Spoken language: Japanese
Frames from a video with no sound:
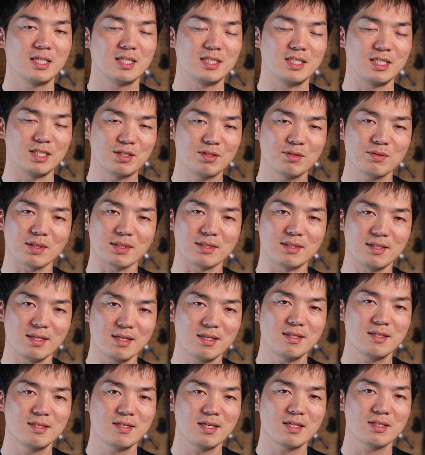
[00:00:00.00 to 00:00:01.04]
実は
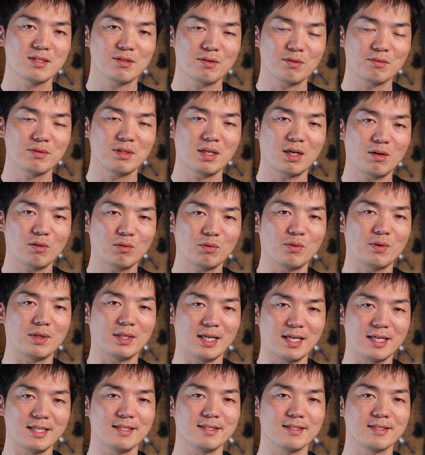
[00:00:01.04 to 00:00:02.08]
全然そんなことは
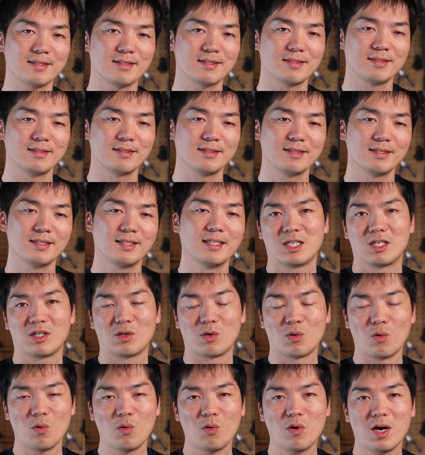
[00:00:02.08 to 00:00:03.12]
ないです
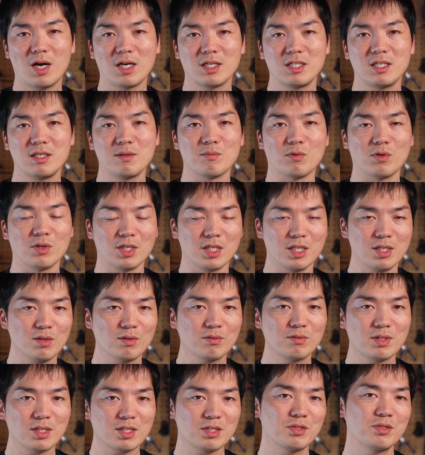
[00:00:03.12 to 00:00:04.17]
合板にもい
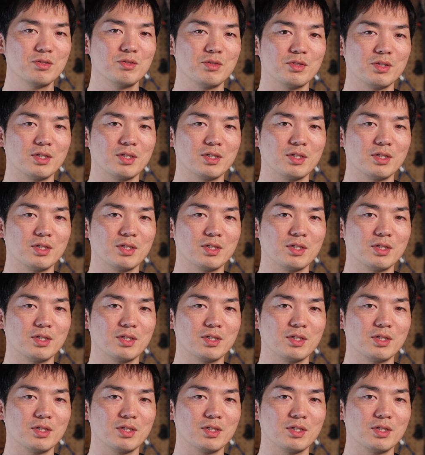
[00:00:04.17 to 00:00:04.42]
ろんな種